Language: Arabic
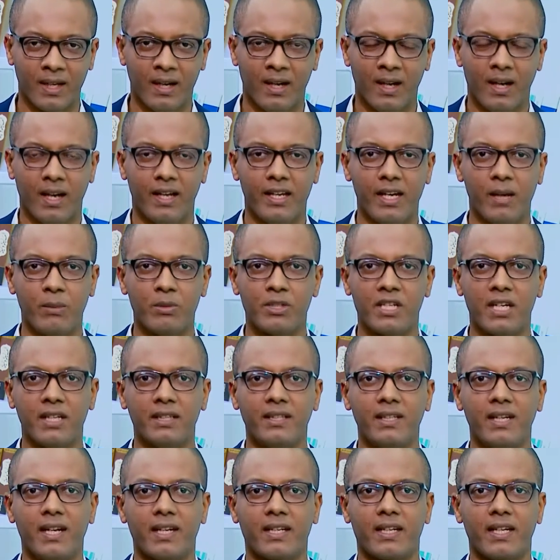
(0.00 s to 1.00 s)
هي
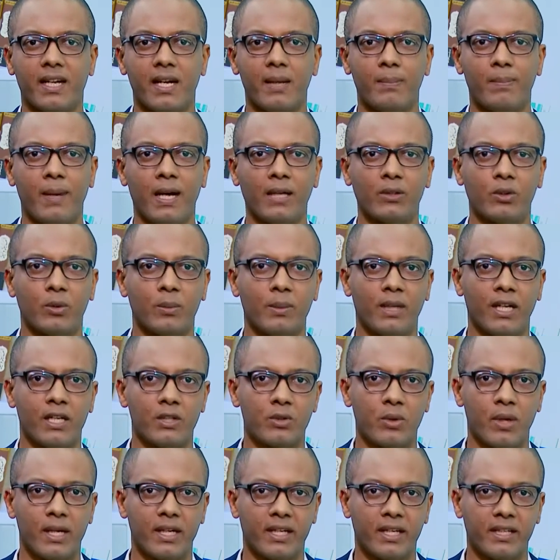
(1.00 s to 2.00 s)
مشاهدينا الكرام بعض من
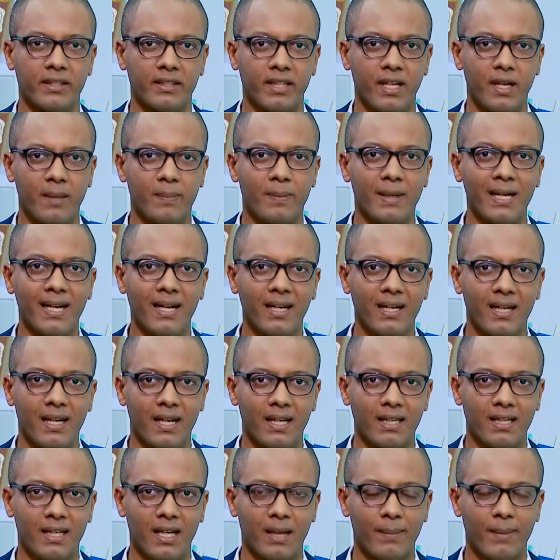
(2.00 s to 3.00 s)
أجواء كتاب رحلة
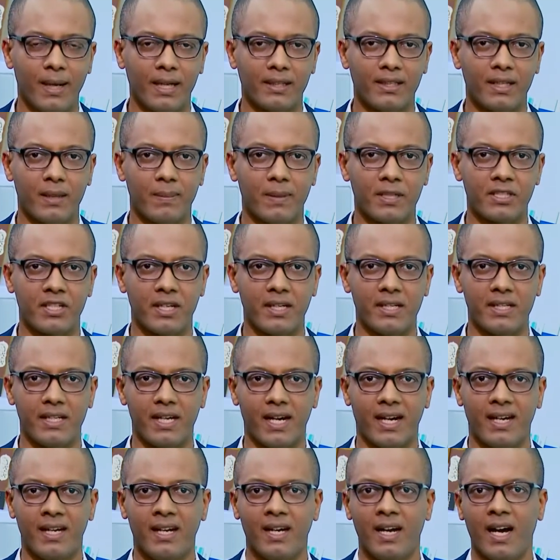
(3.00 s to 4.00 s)
إلى مهد البشرية
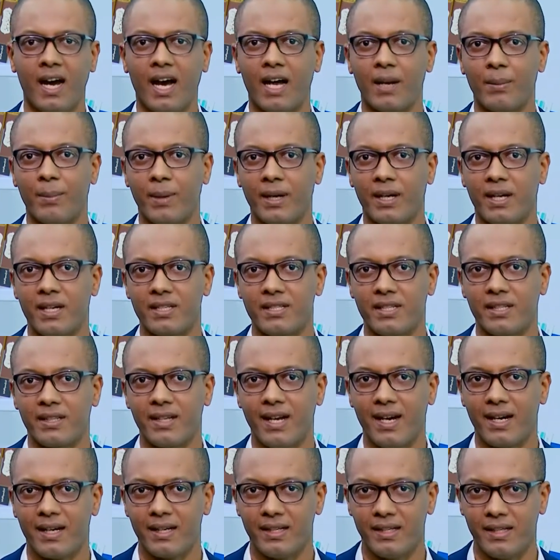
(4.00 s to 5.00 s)
عن مركز
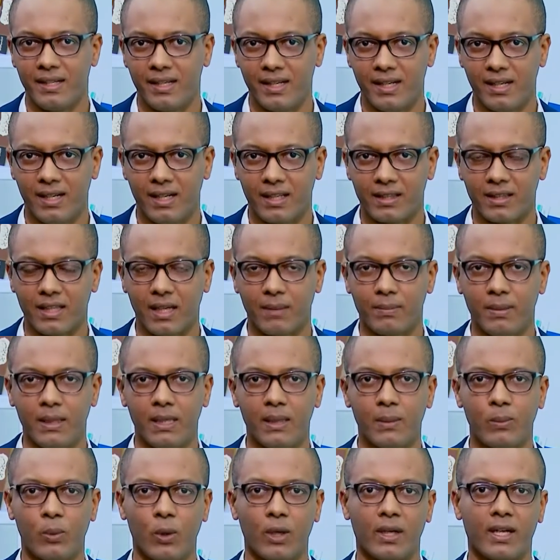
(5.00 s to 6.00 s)
نهر النيل
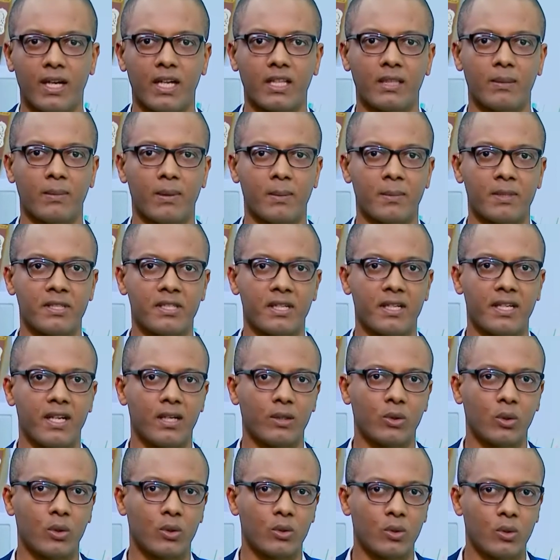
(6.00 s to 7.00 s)
للطبيب والكاتب المصري
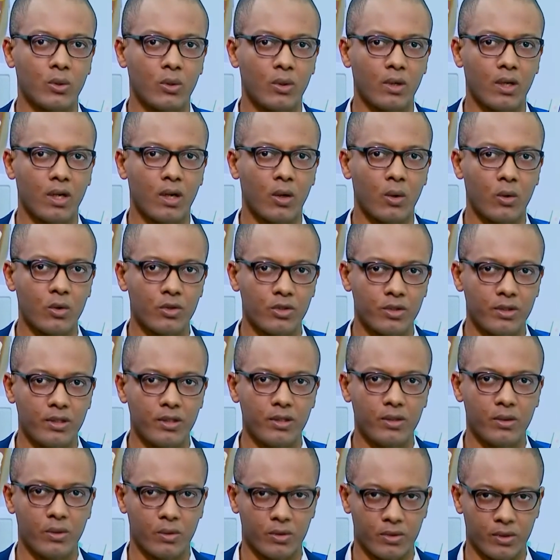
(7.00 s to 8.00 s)
الدكتور رشدي
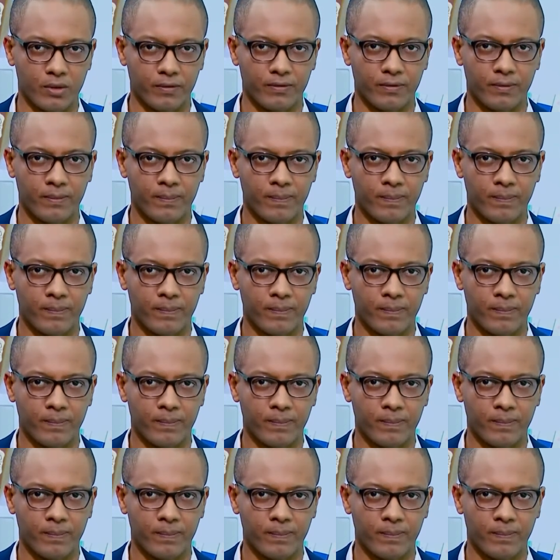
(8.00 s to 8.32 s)
يوسف